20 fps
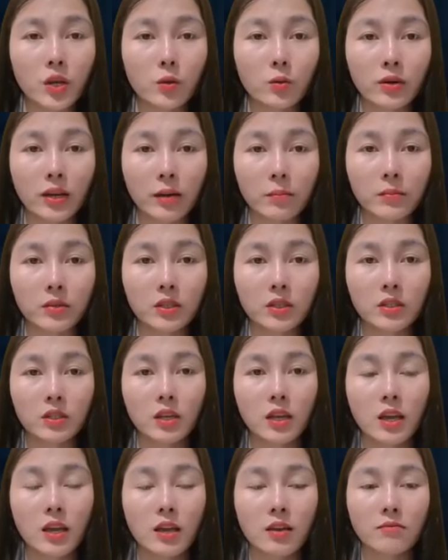Vì quá
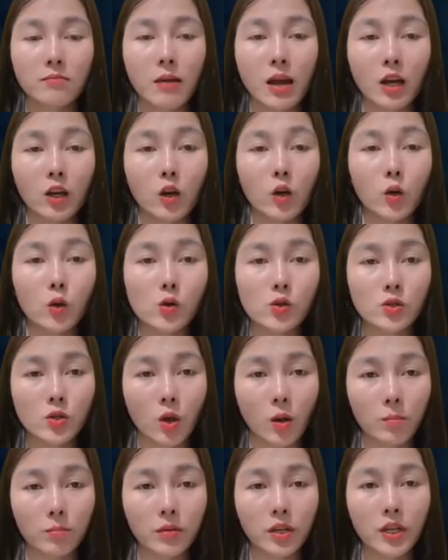khứ không mấy tốt
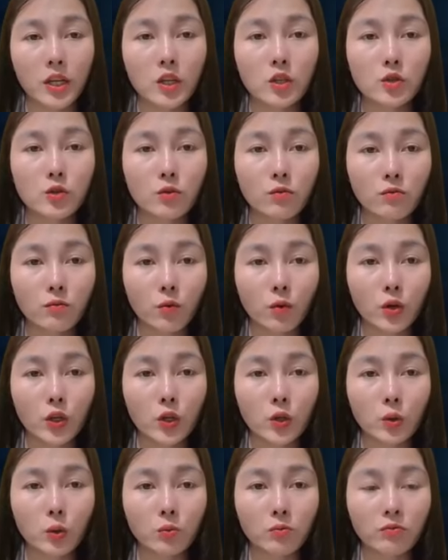đẹp của mình,
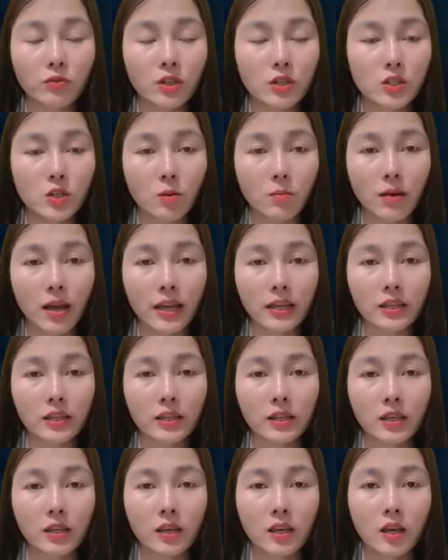vậy nên
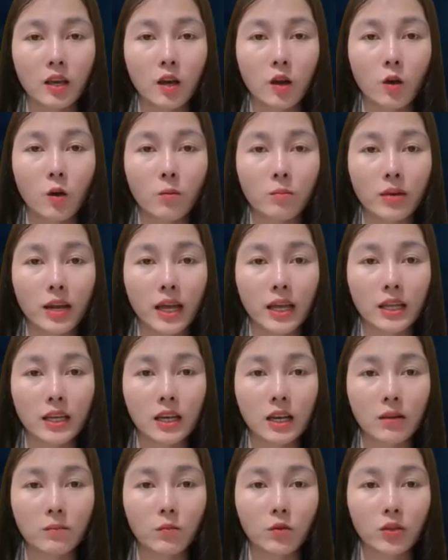khi nghe Thông nói
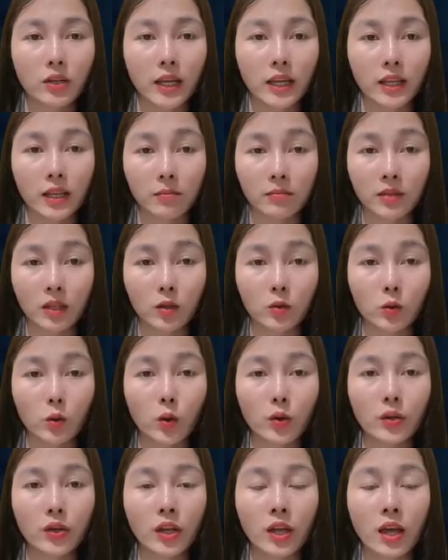những lời đó,
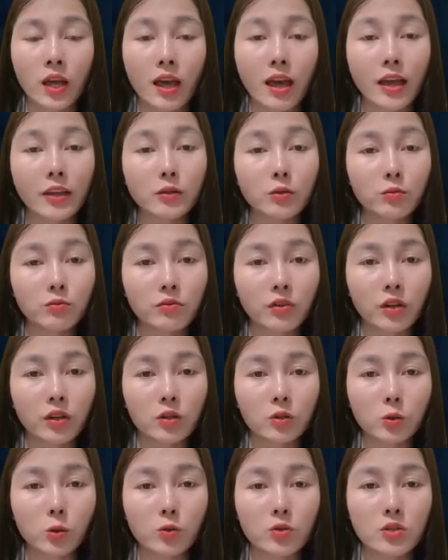Xuân mới nhạy cảm
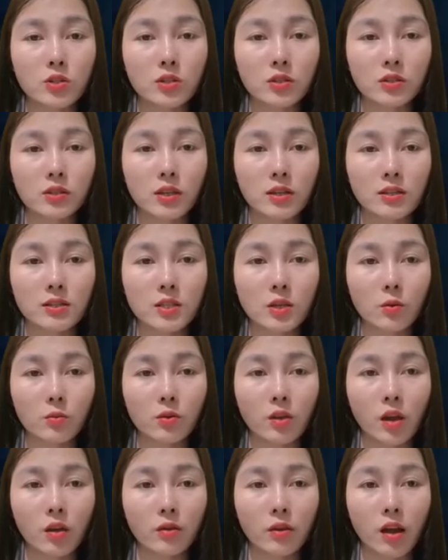đến như vậy.
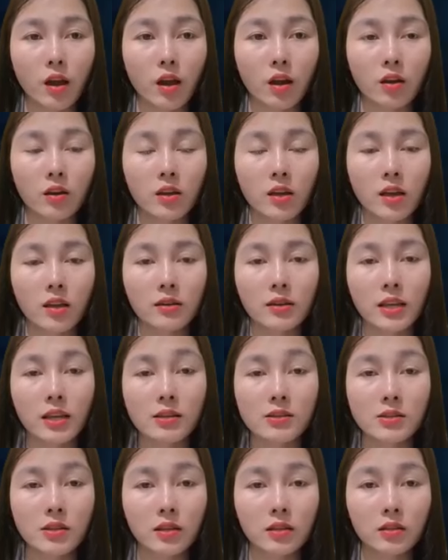Cô
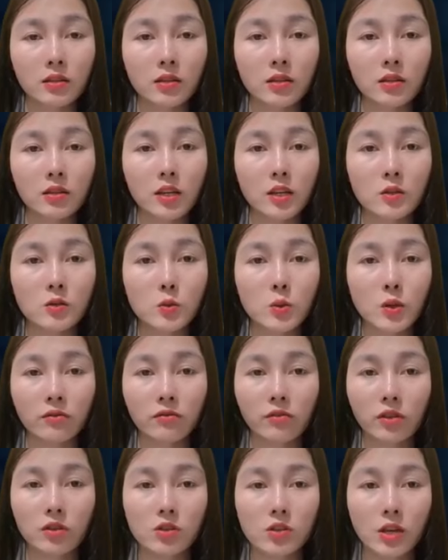luôn lo lắng
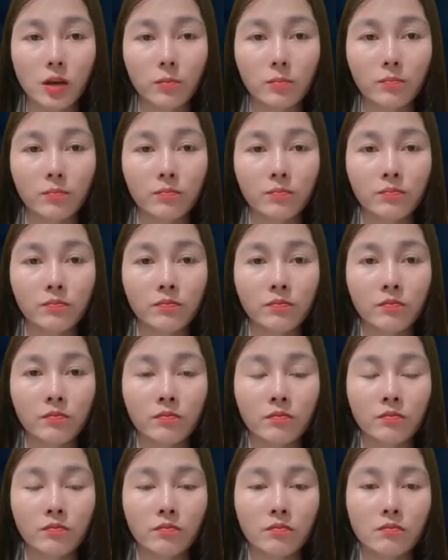sẽ có người
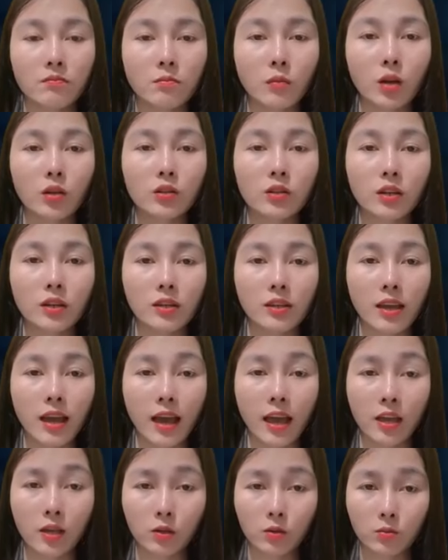vạch trần quá khứ
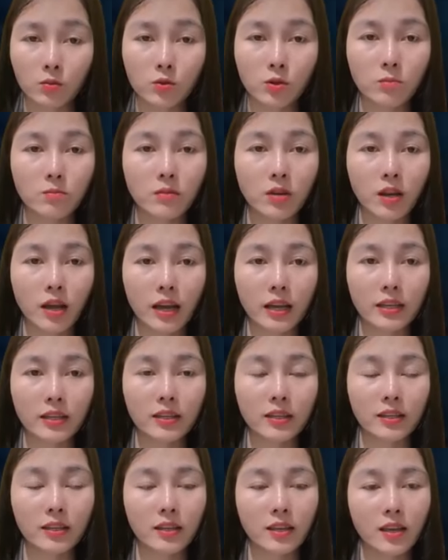của cô,
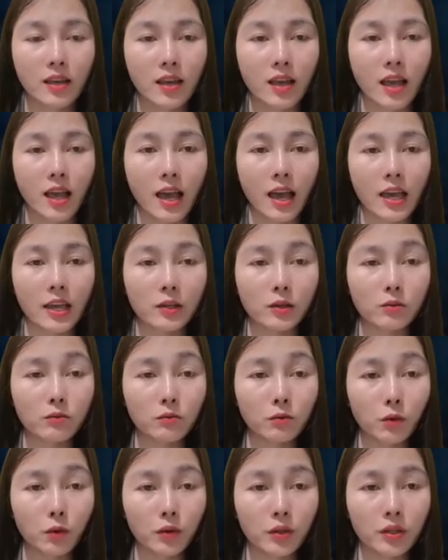phơi bày bộ dạng không
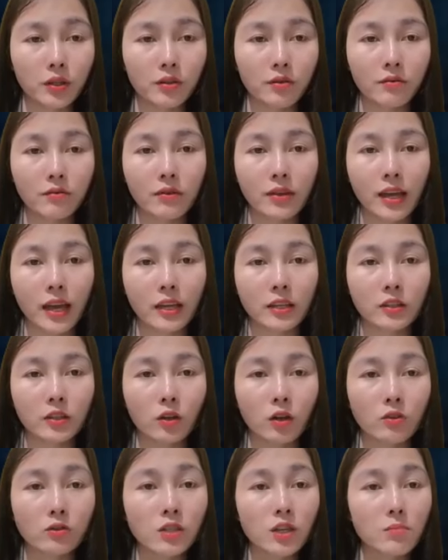sạch sẽ của mình
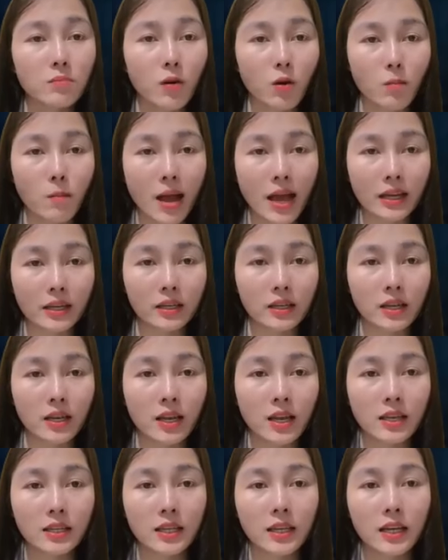cho chồng mình
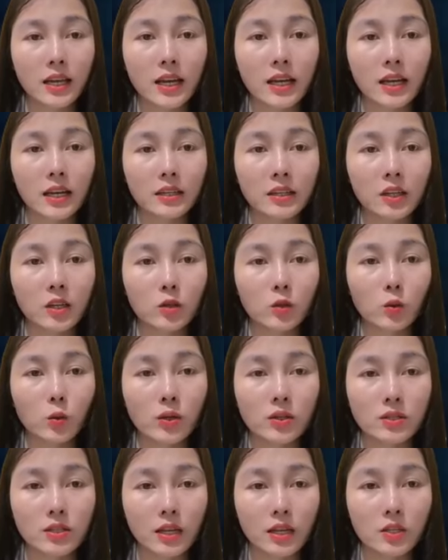thấy.
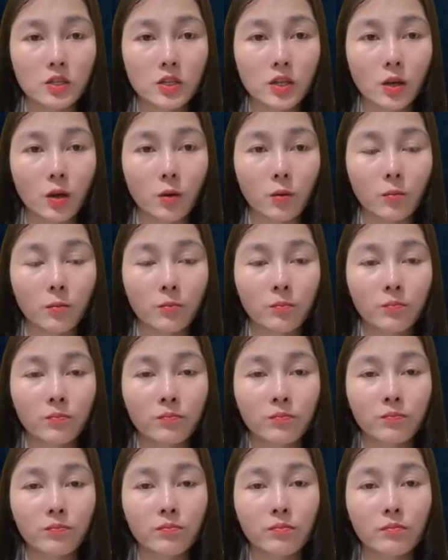Nghĩ đến chuyện trước
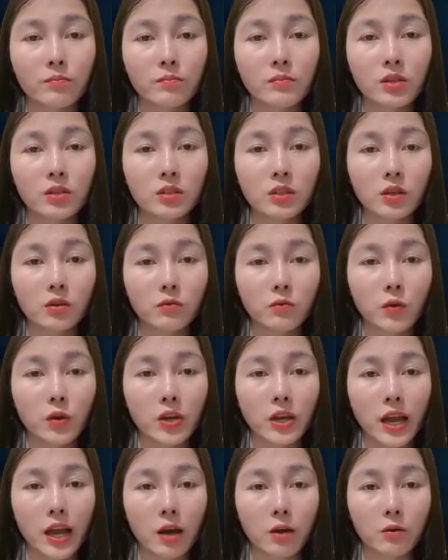đây là Xuân lại
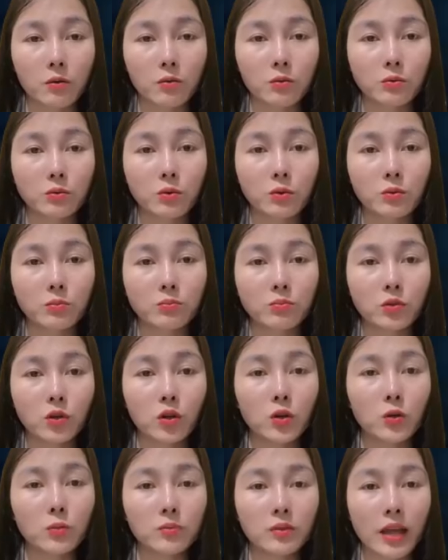rơi nước mắt.
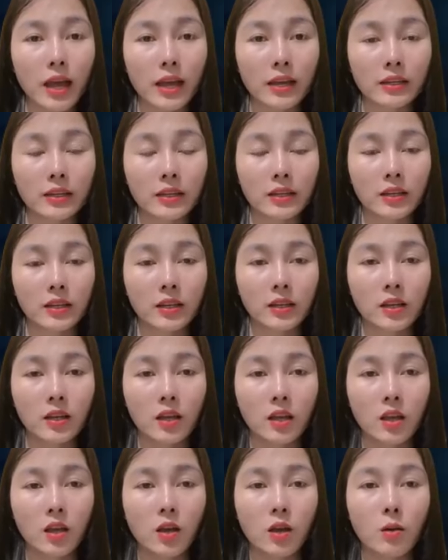Cô thật sự rất
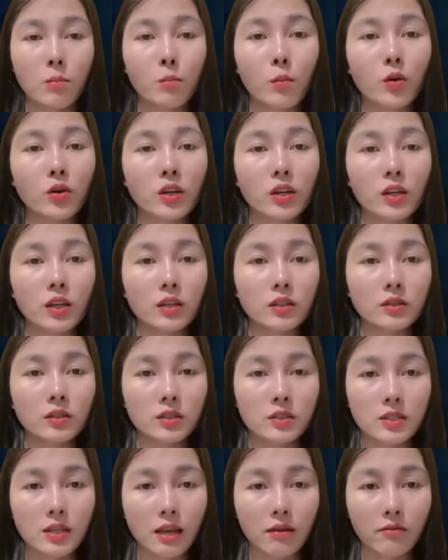muốn quên đi cái
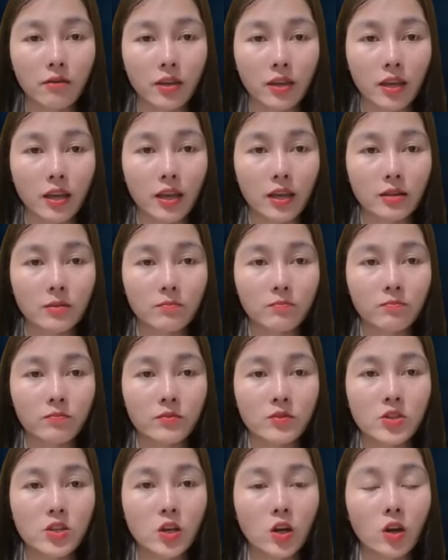quá khứ sơ bẩn đó
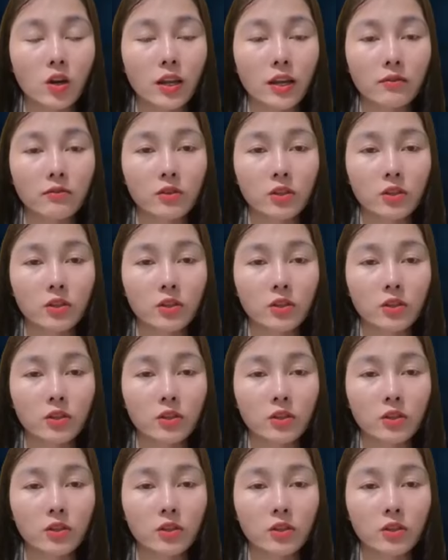của mình.